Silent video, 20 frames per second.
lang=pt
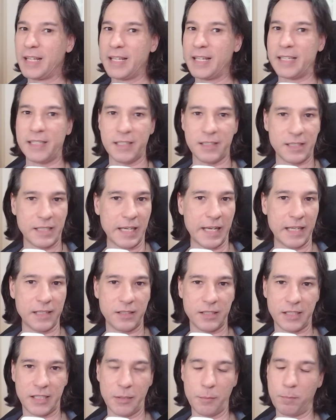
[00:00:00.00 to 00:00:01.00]

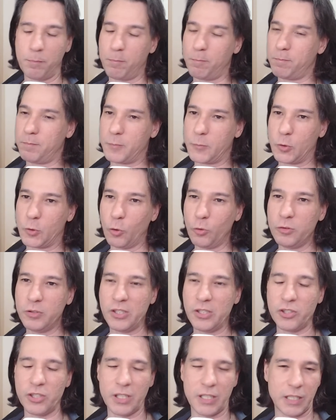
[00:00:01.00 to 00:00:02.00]
esquece que tudo
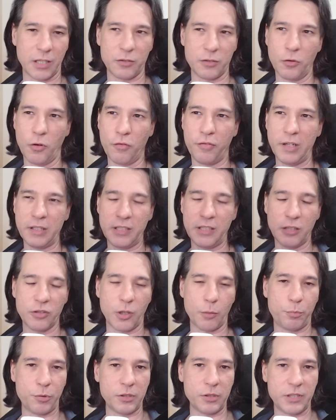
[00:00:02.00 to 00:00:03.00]
indica,
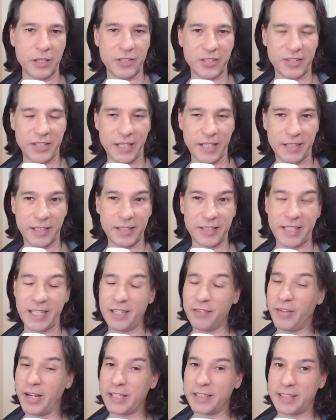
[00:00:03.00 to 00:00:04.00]
99% de certeza que
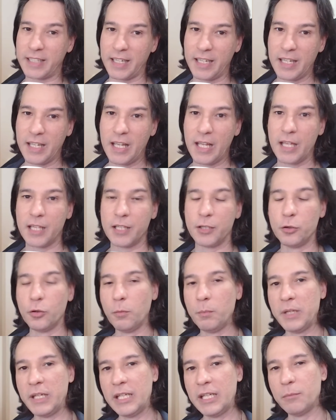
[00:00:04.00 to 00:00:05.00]
ele vai ter no
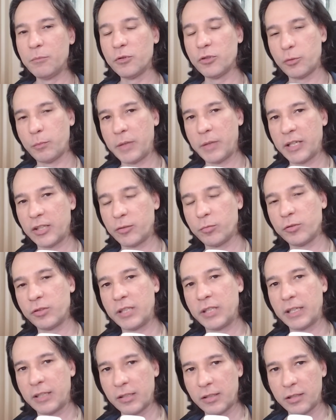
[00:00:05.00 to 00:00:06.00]
mínimo os mesmos
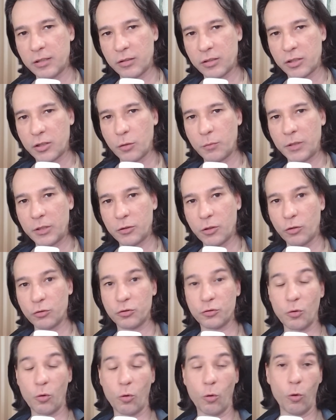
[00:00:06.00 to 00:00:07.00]
requisitos que o
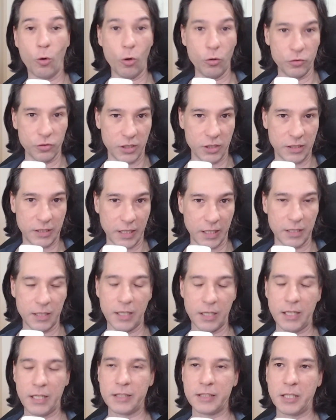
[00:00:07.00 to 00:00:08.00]
Windows 11 tem.
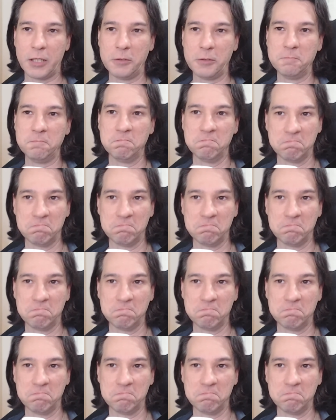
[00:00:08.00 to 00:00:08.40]
Então,